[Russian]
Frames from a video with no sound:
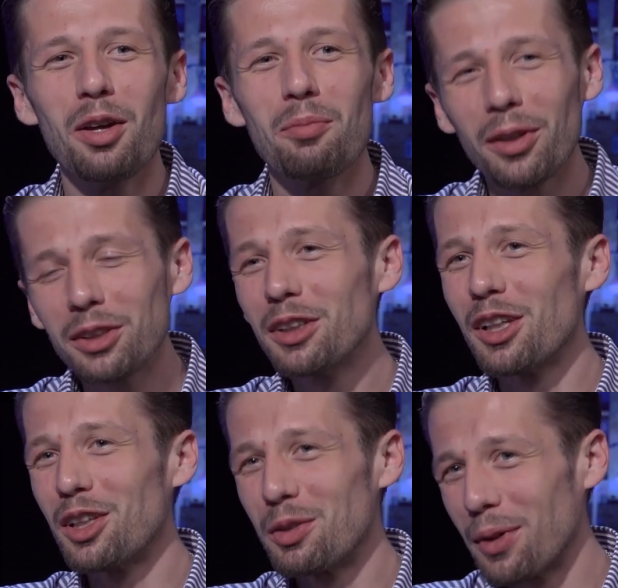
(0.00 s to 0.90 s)

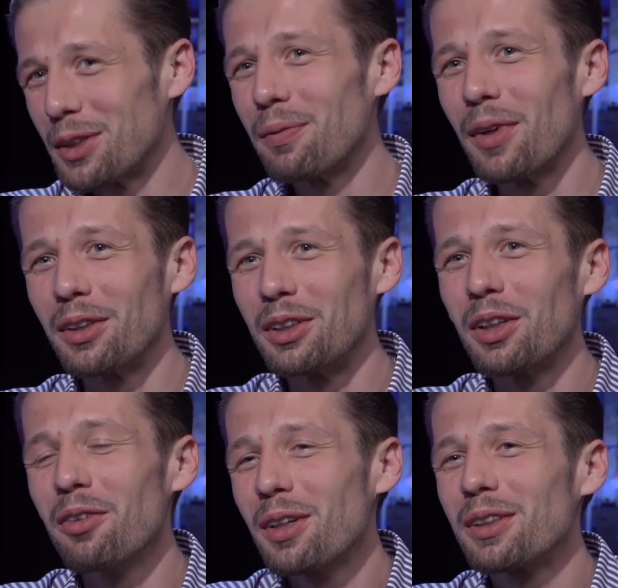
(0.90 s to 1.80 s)
положительный спортсмен,
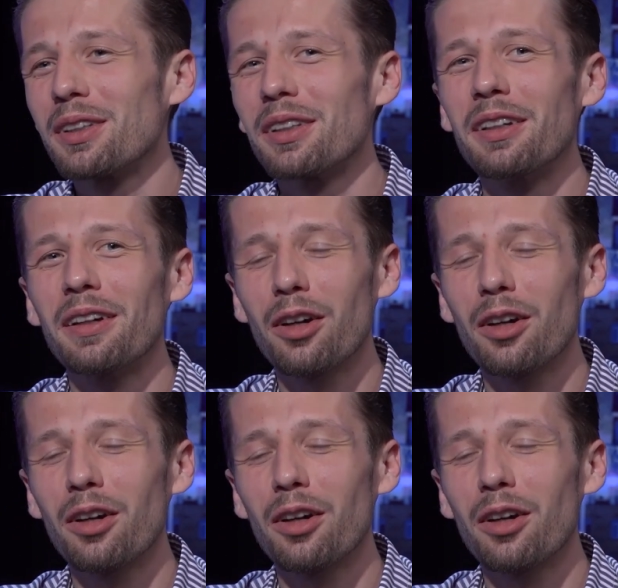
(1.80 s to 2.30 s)
человек с э,